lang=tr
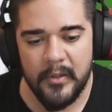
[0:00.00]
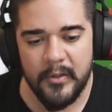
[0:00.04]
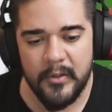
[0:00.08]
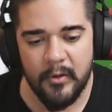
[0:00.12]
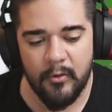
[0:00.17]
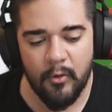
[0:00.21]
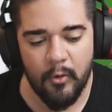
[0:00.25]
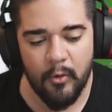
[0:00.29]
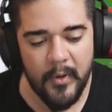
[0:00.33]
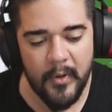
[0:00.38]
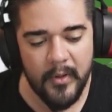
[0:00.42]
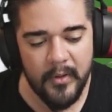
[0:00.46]

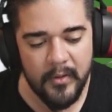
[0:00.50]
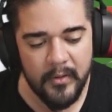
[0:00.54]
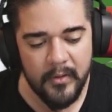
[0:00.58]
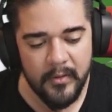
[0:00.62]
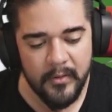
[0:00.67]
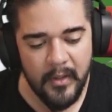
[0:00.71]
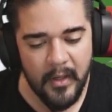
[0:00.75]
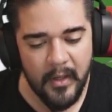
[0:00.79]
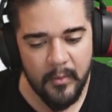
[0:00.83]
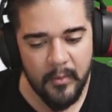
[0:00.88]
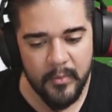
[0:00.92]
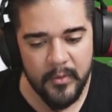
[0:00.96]
Militia
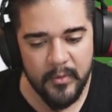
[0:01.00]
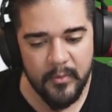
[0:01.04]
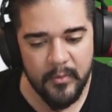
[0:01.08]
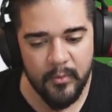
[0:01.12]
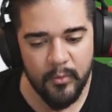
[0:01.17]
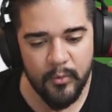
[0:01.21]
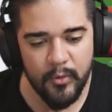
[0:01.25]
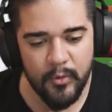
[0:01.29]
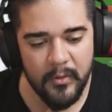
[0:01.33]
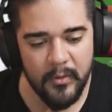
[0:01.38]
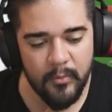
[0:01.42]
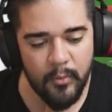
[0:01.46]
Commander. Tamam
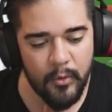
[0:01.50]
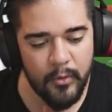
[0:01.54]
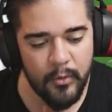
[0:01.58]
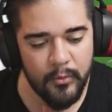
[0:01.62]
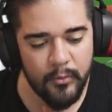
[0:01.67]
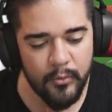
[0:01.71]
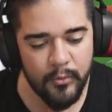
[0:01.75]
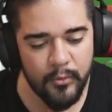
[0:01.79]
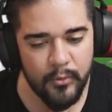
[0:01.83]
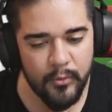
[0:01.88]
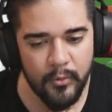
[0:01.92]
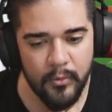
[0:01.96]
şimdi bunları
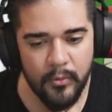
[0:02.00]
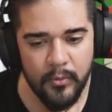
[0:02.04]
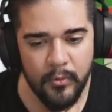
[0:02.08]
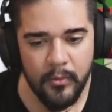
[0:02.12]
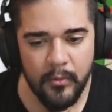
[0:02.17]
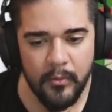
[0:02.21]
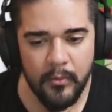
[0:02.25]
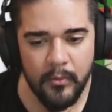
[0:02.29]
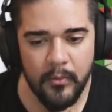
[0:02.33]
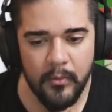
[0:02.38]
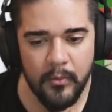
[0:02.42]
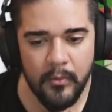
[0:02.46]
böyle dursun.
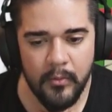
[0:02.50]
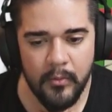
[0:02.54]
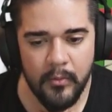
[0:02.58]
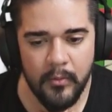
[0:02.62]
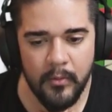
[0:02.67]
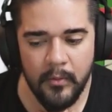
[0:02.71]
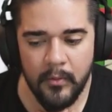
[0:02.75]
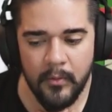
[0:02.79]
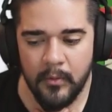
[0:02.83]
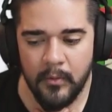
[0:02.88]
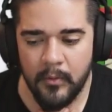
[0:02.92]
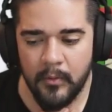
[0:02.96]

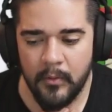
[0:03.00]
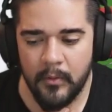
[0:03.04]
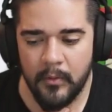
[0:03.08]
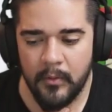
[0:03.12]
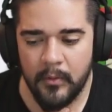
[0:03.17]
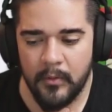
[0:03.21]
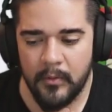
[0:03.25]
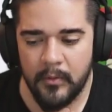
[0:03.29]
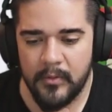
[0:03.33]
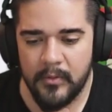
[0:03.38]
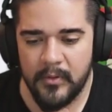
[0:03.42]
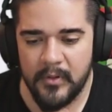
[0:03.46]

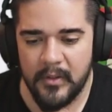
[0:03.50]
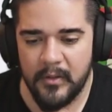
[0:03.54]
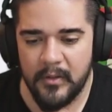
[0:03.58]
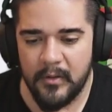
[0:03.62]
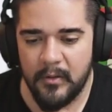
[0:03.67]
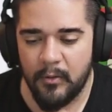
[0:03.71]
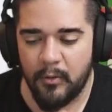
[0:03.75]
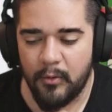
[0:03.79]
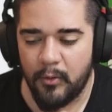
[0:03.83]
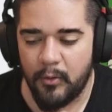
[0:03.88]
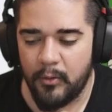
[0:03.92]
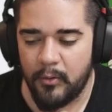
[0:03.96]

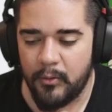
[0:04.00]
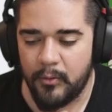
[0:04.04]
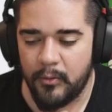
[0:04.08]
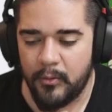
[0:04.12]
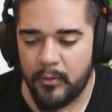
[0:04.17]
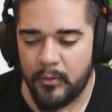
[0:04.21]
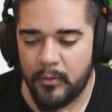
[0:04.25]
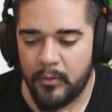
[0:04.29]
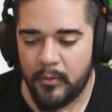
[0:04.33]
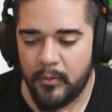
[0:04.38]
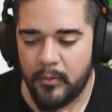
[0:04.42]
City Hall.